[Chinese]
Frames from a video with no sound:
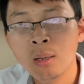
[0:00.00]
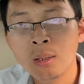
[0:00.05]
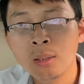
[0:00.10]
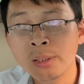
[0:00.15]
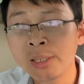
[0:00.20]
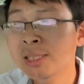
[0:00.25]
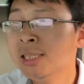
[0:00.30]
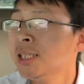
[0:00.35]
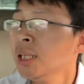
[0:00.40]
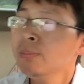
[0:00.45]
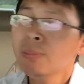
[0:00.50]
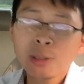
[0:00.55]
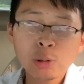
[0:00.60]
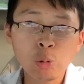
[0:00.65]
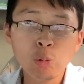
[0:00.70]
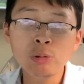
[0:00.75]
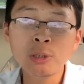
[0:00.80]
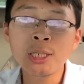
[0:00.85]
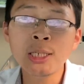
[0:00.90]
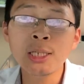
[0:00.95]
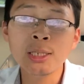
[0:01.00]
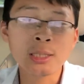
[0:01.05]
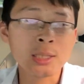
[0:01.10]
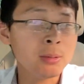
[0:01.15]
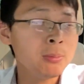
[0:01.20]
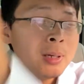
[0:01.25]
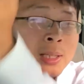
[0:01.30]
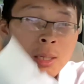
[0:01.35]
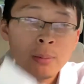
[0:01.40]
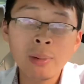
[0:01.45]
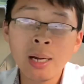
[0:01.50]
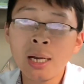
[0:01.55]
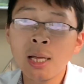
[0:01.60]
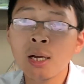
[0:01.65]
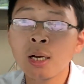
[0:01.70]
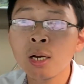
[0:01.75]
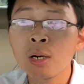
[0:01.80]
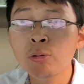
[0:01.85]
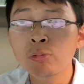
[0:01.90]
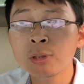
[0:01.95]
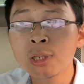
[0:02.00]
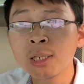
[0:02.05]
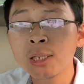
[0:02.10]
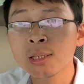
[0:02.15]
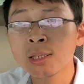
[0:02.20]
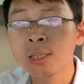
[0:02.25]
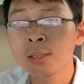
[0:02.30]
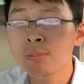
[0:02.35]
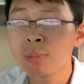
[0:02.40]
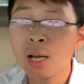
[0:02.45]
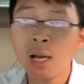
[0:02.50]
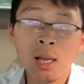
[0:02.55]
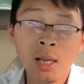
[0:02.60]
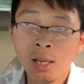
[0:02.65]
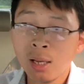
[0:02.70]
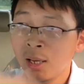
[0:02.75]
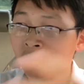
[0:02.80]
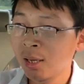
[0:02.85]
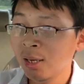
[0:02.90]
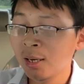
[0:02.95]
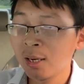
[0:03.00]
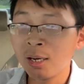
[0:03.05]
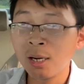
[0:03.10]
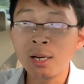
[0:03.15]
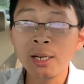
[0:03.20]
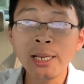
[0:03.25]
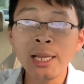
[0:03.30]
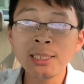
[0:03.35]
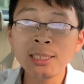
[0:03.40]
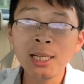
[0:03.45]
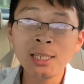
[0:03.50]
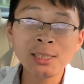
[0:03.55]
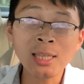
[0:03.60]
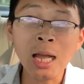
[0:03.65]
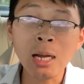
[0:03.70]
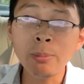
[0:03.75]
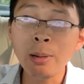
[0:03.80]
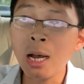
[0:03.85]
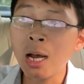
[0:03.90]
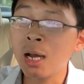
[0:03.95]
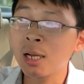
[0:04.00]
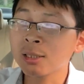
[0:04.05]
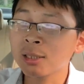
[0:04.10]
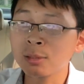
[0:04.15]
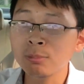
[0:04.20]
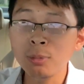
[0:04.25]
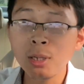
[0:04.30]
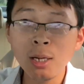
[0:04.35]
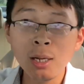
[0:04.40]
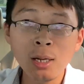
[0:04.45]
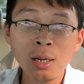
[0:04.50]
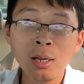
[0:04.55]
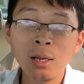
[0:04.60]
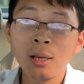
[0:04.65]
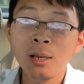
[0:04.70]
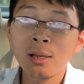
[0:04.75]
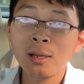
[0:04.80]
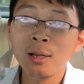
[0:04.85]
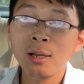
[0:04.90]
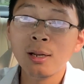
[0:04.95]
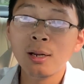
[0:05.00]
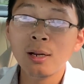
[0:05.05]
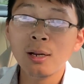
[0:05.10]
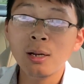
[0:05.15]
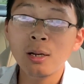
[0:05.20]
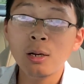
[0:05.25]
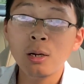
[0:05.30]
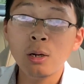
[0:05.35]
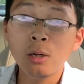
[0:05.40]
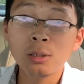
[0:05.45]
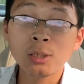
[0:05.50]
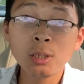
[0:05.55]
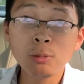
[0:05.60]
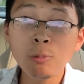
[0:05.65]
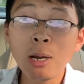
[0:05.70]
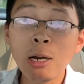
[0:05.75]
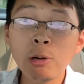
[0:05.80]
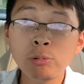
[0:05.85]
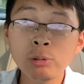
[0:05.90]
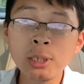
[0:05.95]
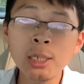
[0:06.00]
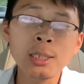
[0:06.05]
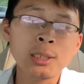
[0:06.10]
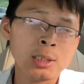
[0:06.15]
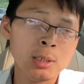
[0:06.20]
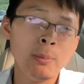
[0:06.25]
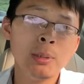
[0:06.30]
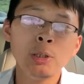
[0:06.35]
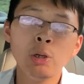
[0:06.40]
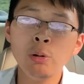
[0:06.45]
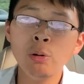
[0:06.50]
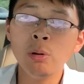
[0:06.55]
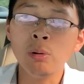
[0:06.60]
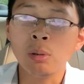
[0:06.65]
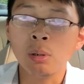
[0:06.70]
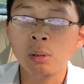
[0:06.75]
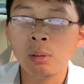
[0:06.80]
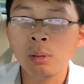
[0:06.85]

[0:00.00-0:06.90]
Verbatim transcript: 你什么毒气？什么他妈的核武器？什么核电站大坝？什么生化武器？什么都用。